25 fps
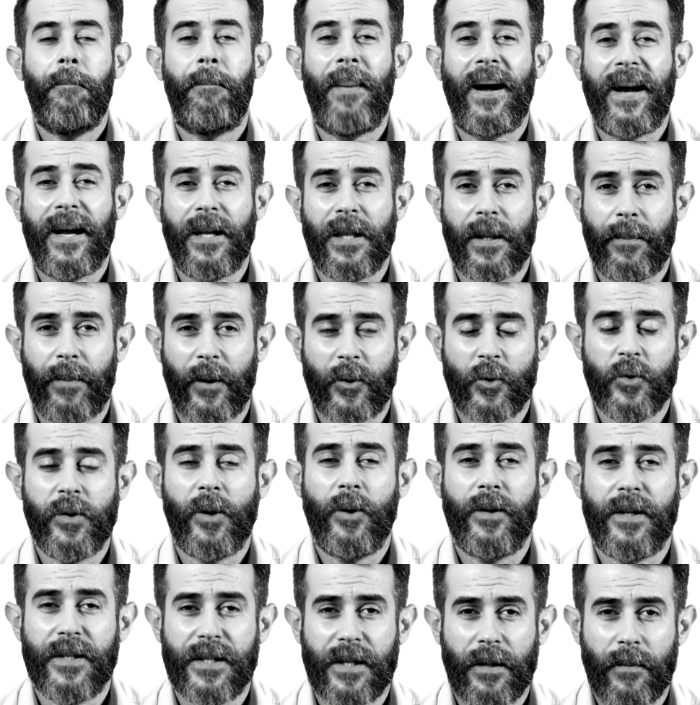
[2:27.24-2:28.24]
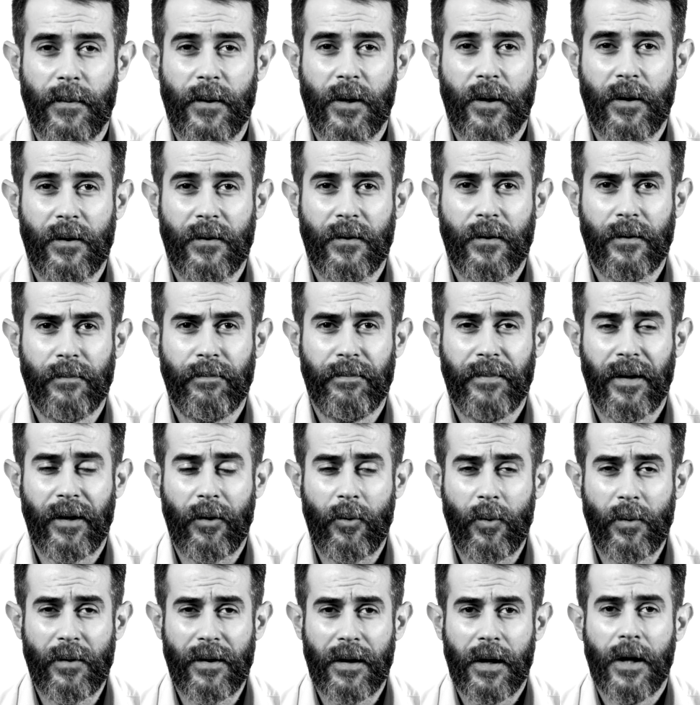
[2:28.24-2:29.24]
Pagata per giunta al testimone del
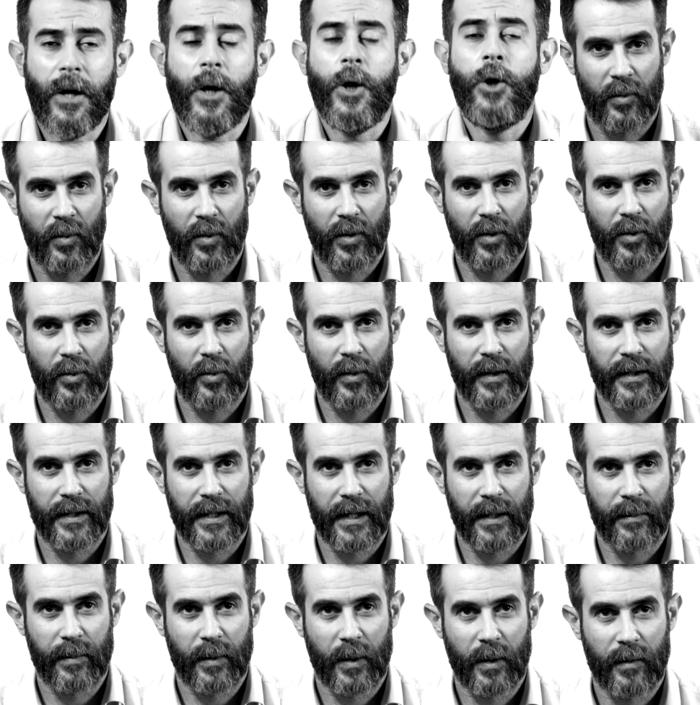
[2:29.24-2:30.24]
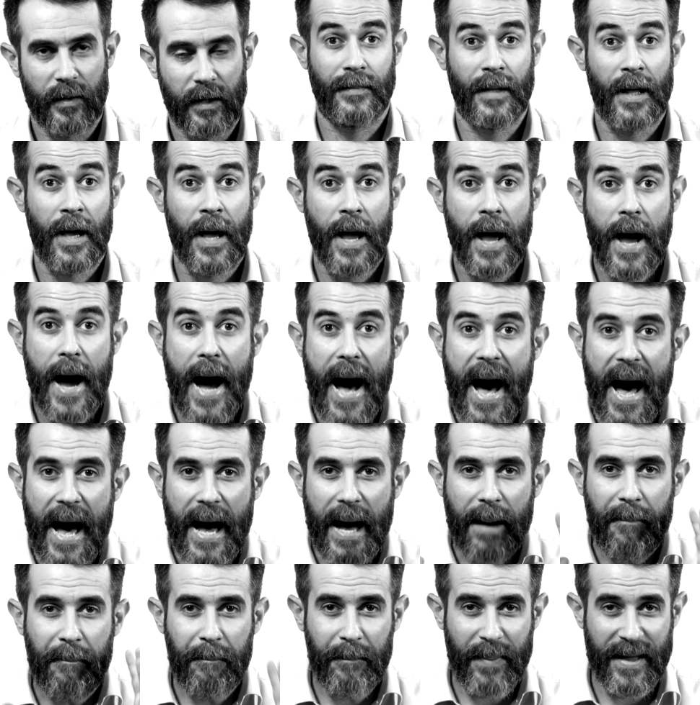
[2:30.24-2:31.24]
l'una. 1, 2, 3, prova.
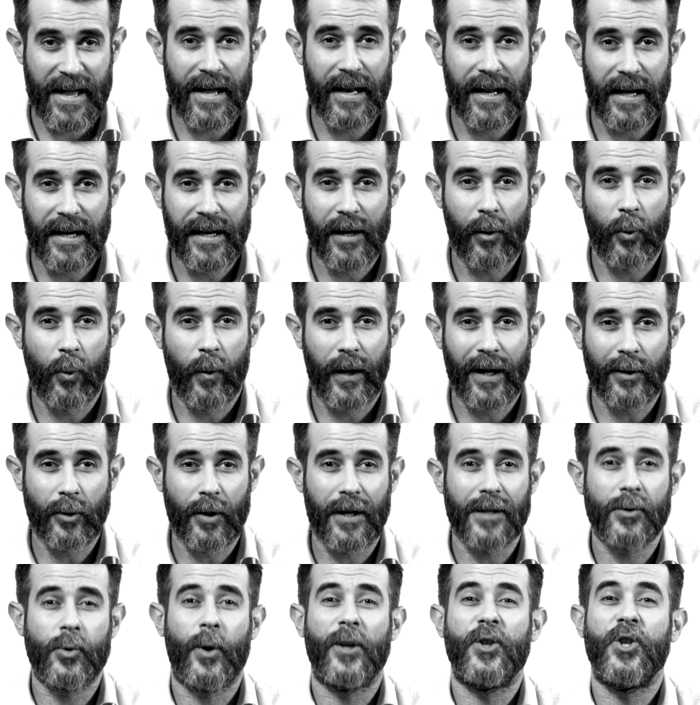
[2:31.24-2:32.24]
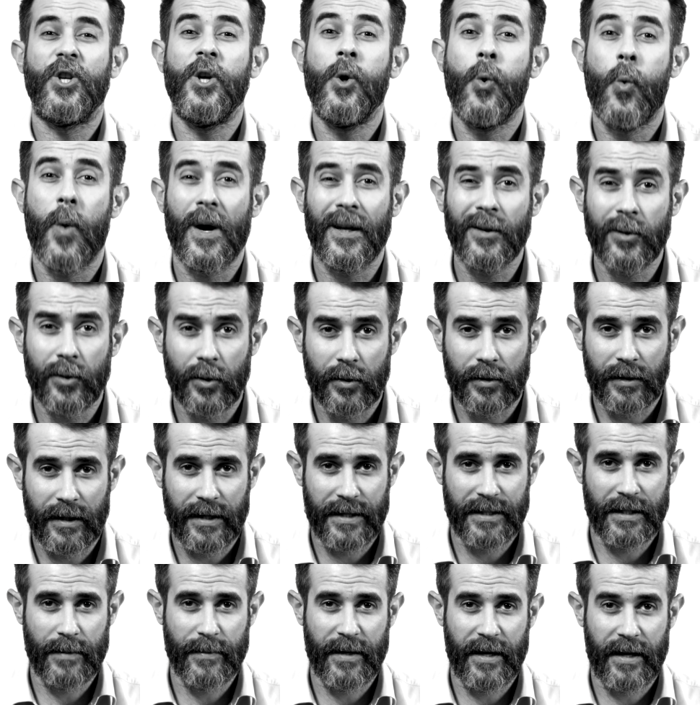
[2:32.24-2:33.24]
Ha appena inaugurato la sua
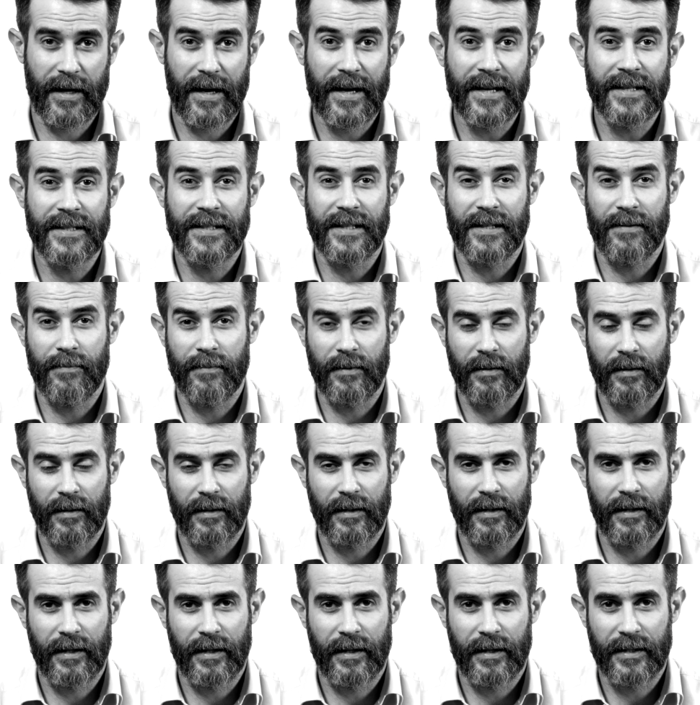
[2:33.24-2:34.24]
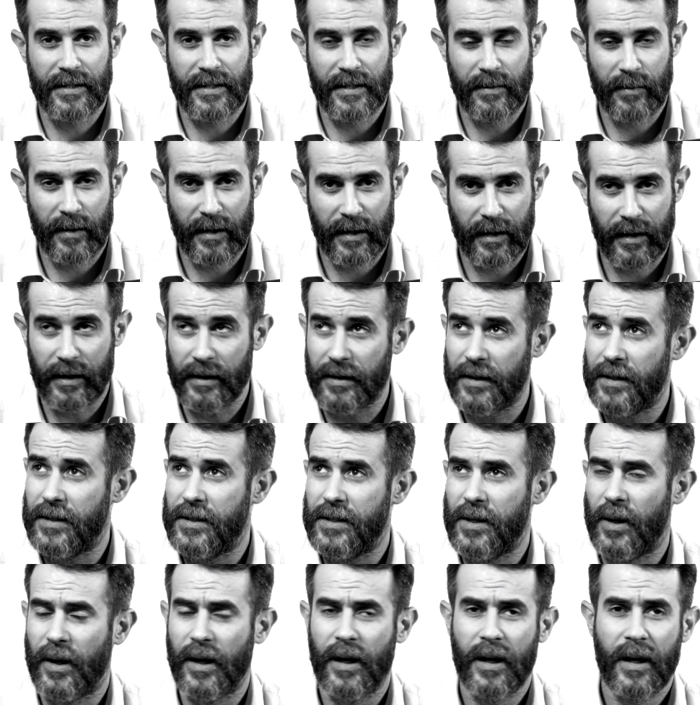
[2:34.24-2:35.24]
58esima esim...
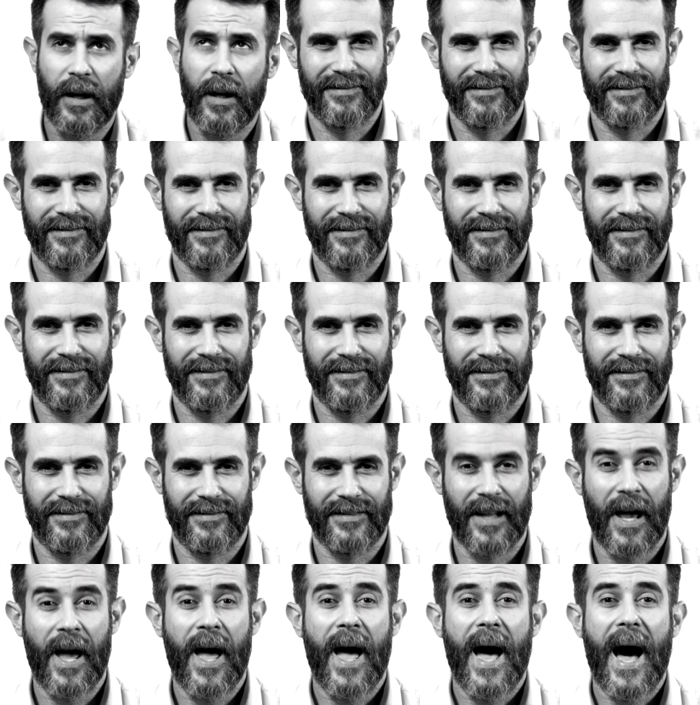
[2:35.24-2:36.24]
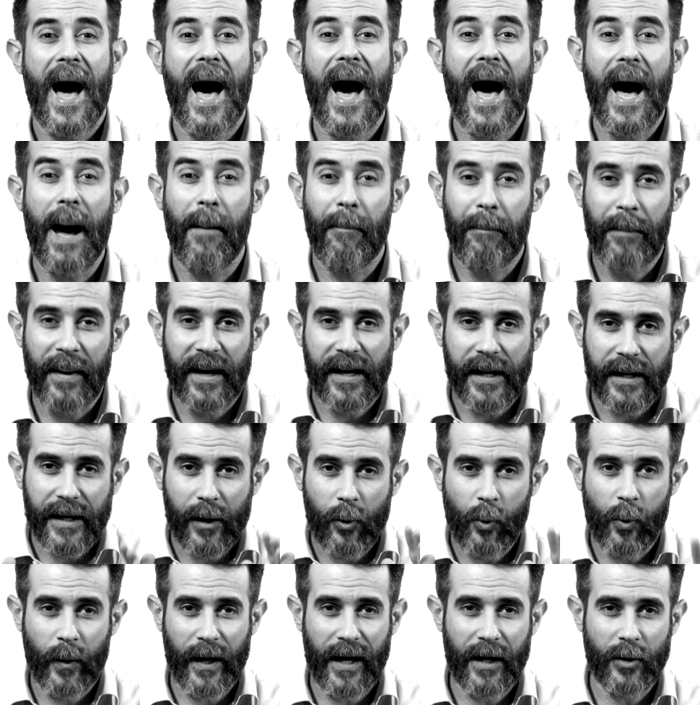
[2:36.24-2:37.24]
edizione. Ha appena
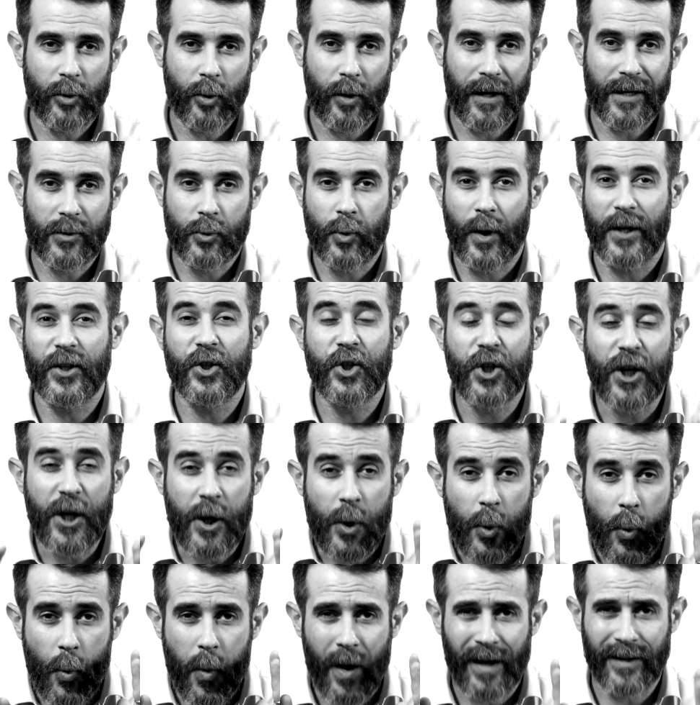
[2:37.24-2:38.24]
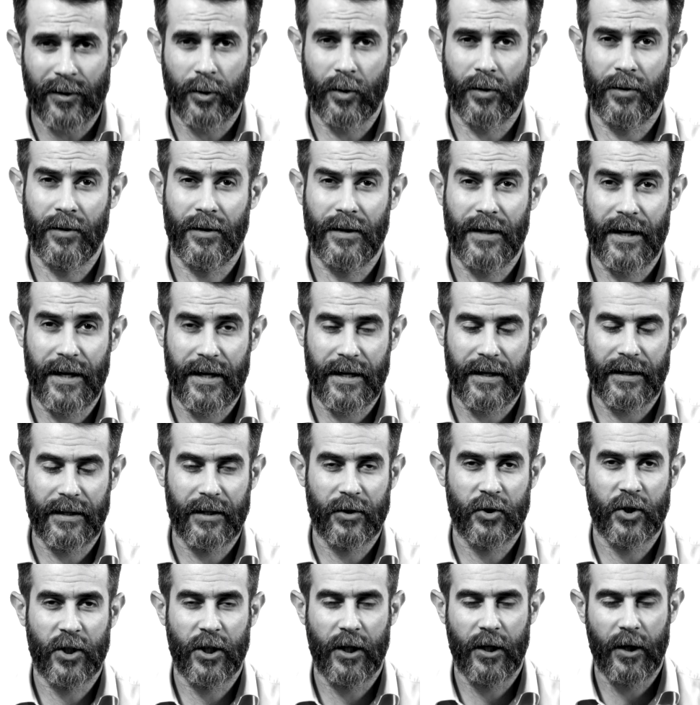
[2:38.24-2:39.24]
inaugurato la sua
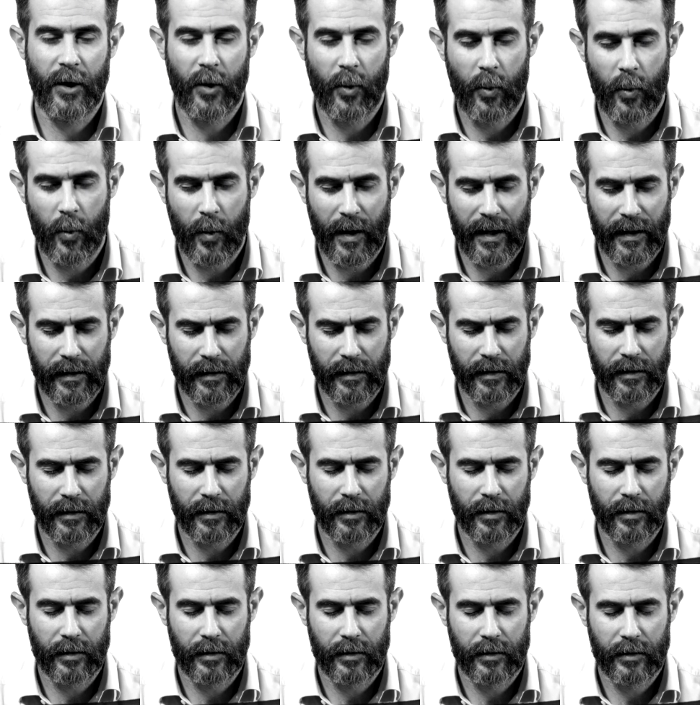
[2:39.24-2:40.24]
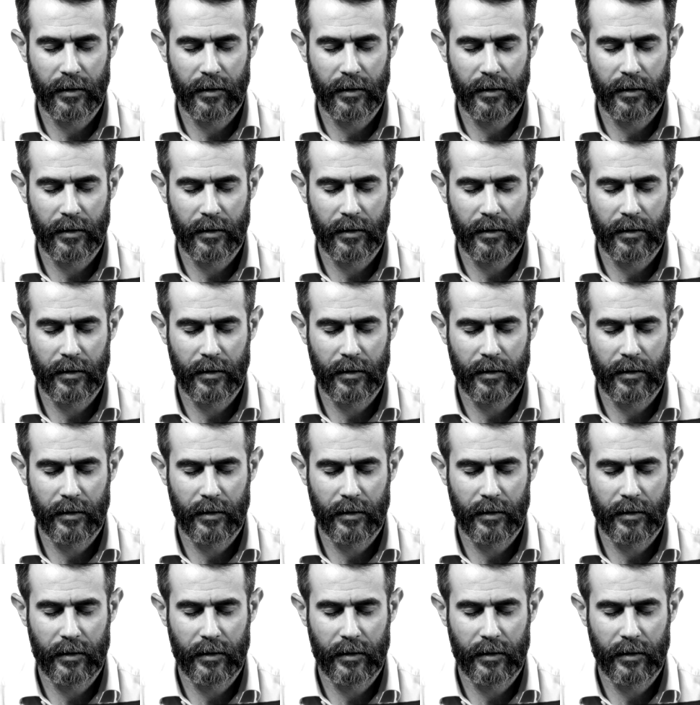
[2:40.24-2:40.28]
58... 50...